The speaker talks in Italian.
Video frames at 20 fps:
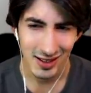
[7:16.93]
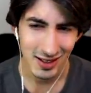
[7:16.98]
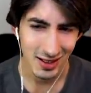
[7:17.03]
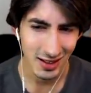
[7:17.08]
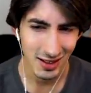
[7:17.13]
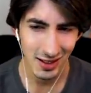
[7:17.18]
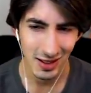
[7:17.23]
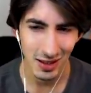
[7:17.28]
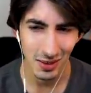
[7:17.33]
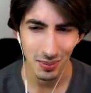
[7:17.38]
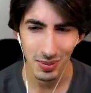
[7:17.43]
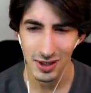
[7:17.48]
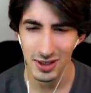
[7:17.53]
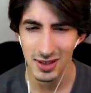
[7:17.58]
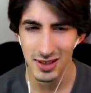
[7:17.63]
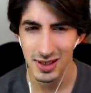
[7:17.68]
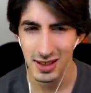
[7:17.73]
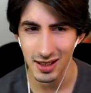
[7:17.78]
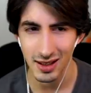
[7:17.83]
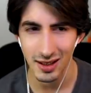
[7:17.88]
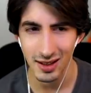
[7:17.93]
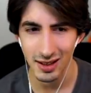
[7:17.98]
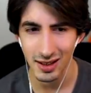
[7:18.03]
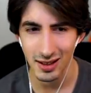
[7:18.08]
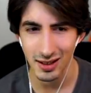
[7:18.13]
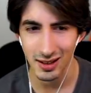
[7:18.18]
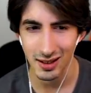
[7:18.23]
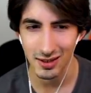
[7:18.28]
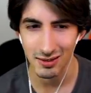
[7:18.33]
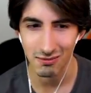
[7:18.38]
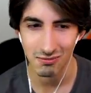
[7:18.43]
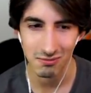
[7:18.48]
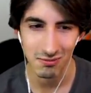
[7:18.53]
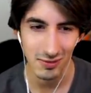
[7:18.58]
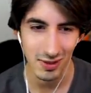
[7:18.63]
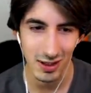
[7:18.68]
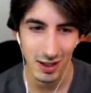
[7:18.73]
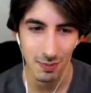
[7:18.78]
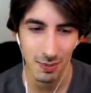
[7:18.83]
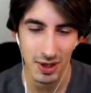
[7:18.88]
Uh, piercing, eh,
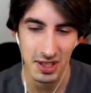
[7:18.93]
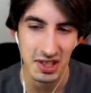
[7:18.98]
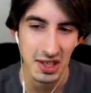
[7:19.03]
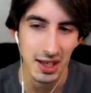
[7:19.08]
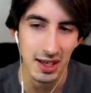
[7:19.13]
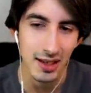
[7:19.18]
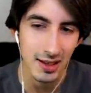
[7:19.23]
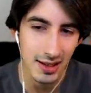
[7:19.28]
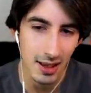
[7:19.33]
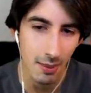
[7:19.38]
il piercing